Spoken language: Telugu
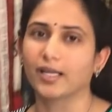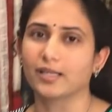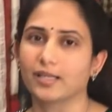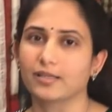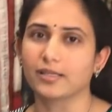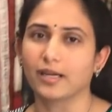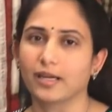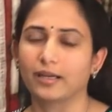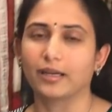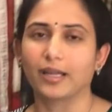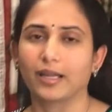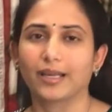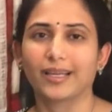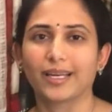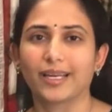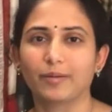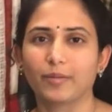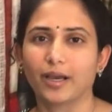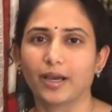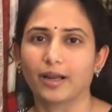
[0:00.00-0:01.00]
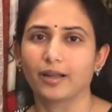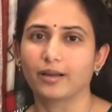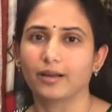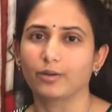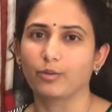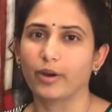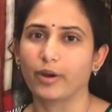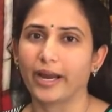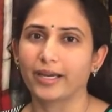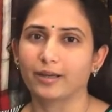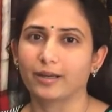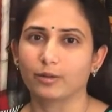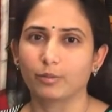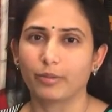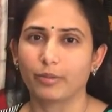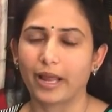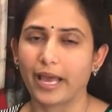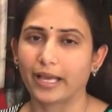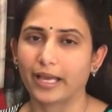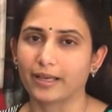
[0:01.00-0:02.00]
కలర్స్ అంటే క్రీమ్ కలర్ వైట్
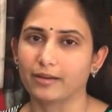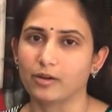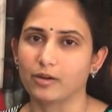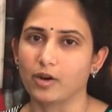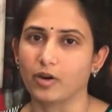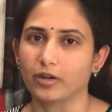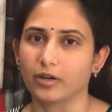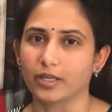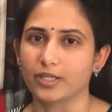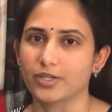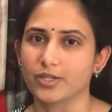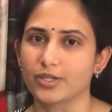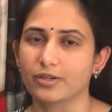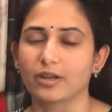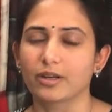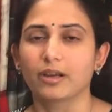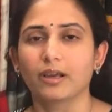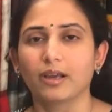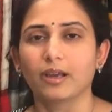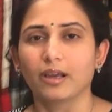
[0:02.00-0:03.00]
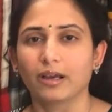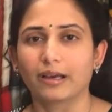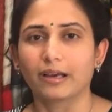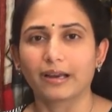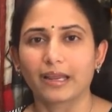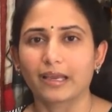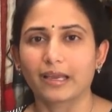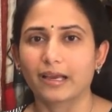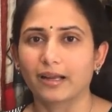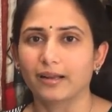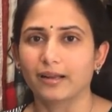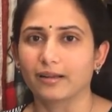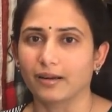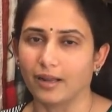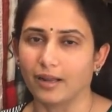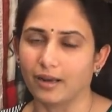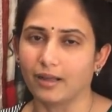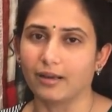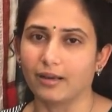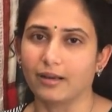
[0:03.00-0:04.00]
బ్లాక్ ఆరెంజ్ గ్రే కలర్
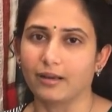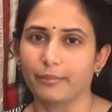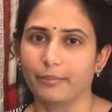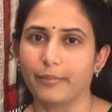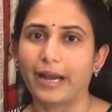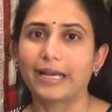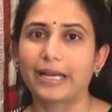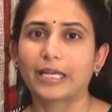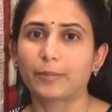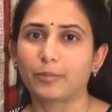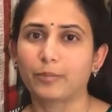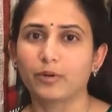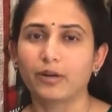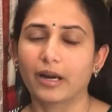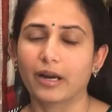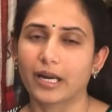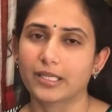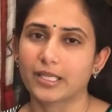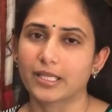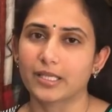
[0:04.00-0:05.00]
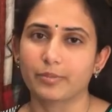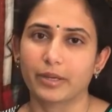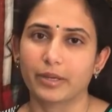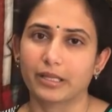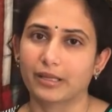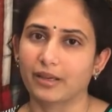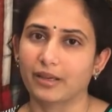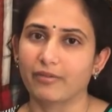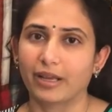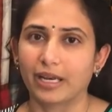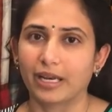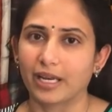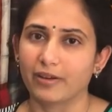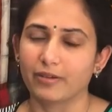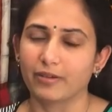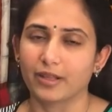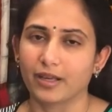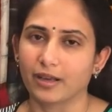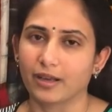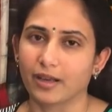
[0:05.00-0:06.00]
అలా మల్టిపుల్ డ్రెస్సెస్ మీదకి వెళ్ళే
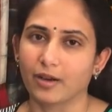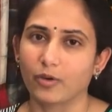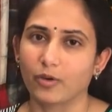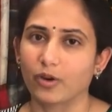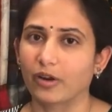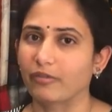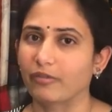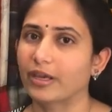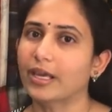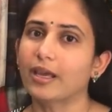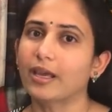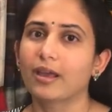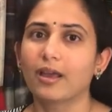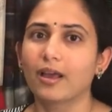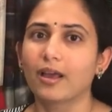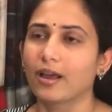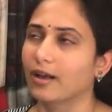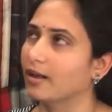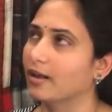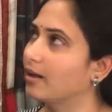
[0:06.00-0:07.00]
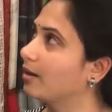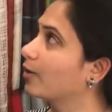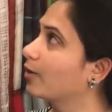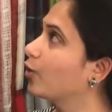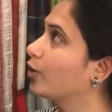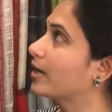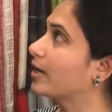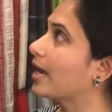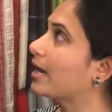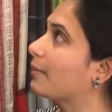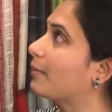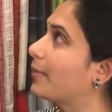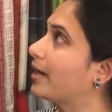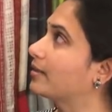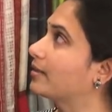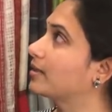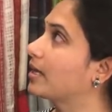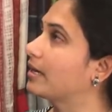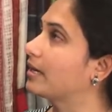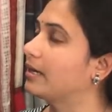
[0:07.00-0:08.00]
విధంగా ఉన్నవి కొని అలా
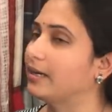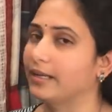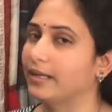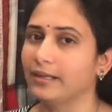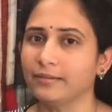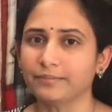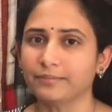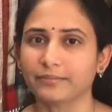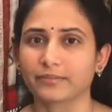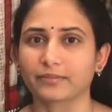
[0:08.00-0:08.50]
పెడతానండి